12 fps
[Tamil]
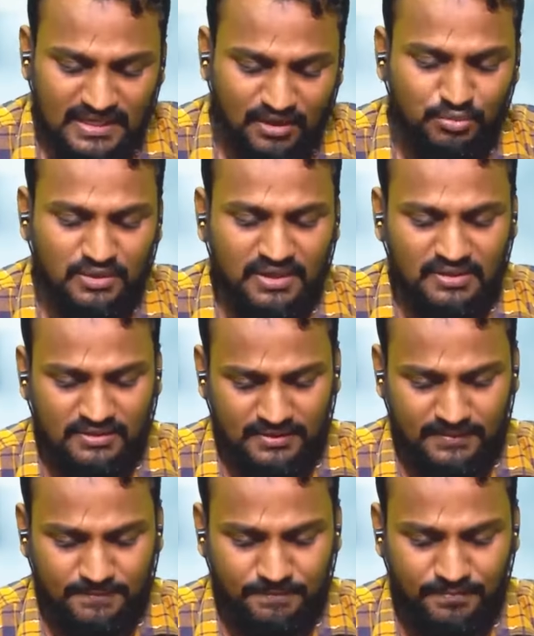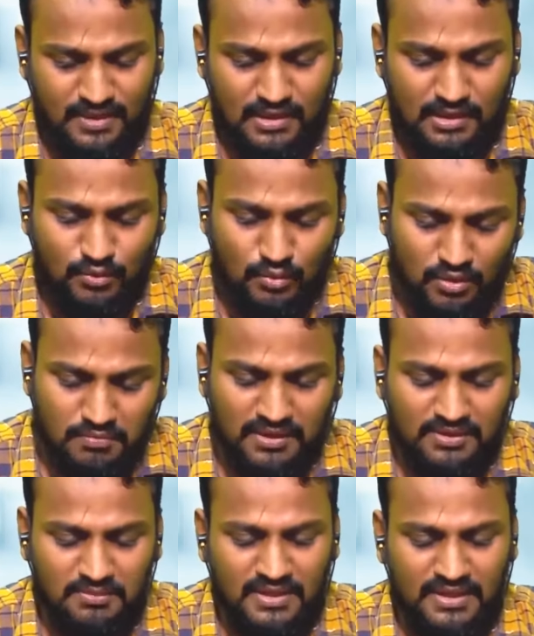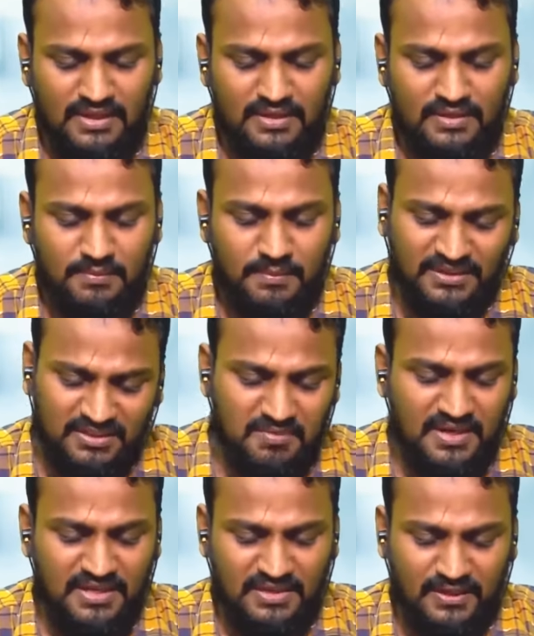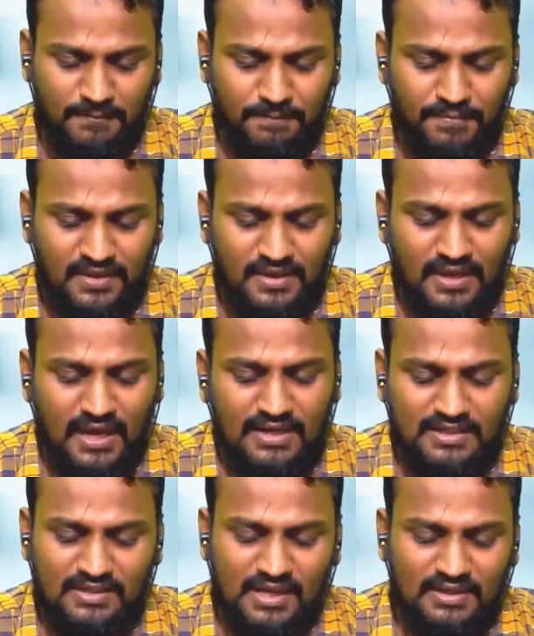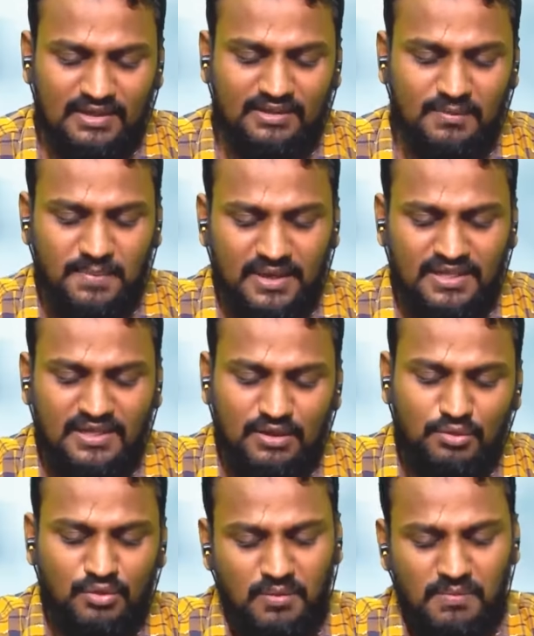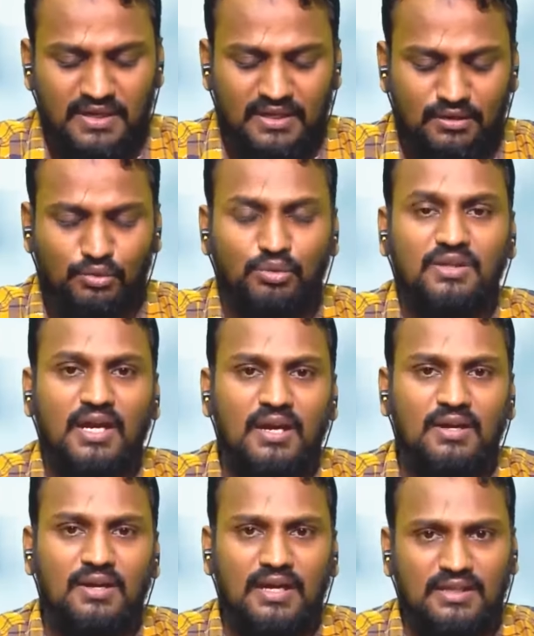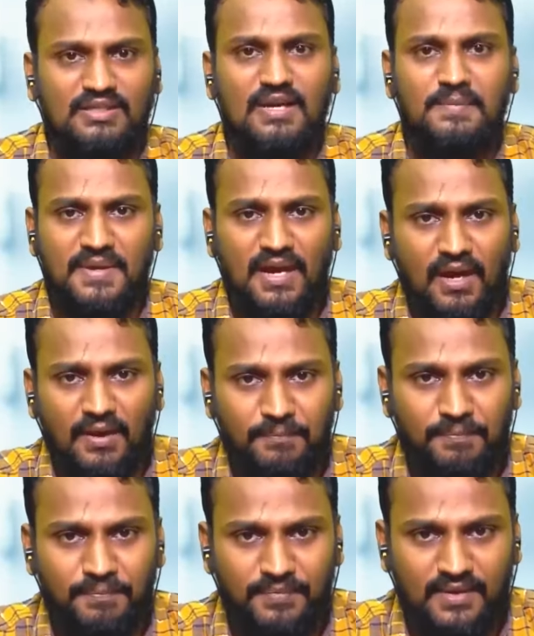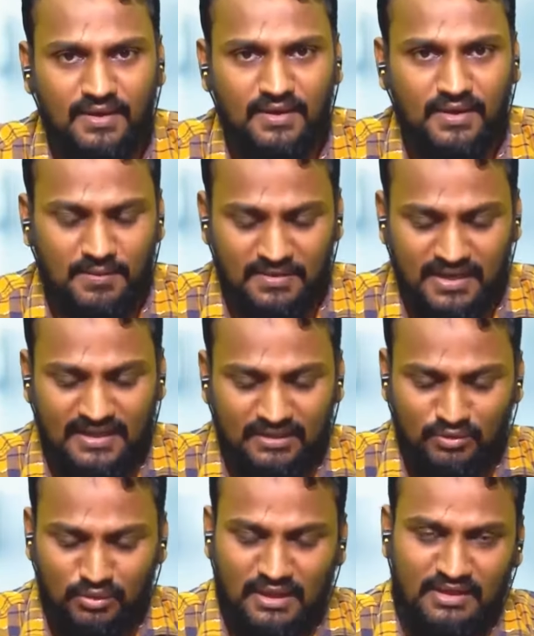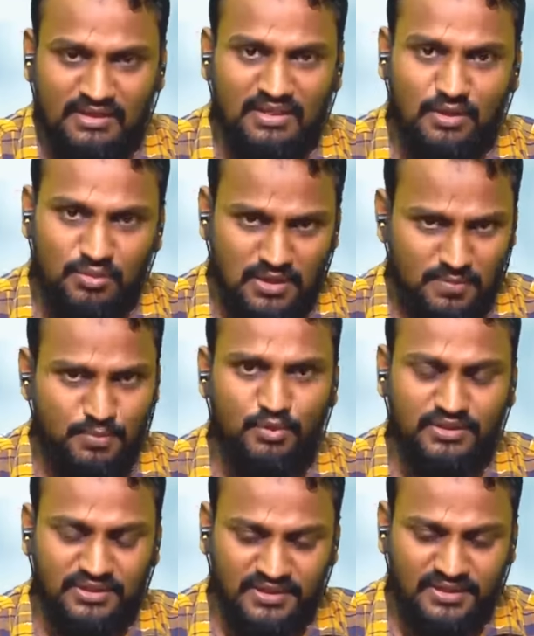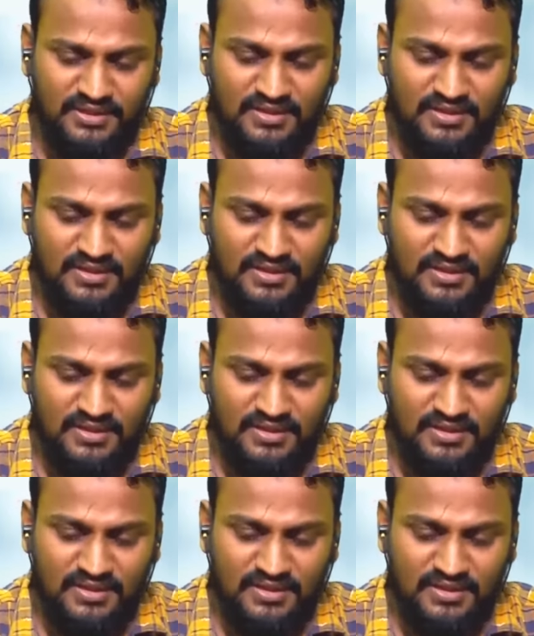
இரவு நேரத்தில் ஒன்பது மணி பத்து மணிக்கு அல்லது அல்லது பன்னிரெண்டு ஒரு மணிக்கு தொழுதால் அந்த நன்மையா லைலத்துல் கதிர் இரவு எப்போது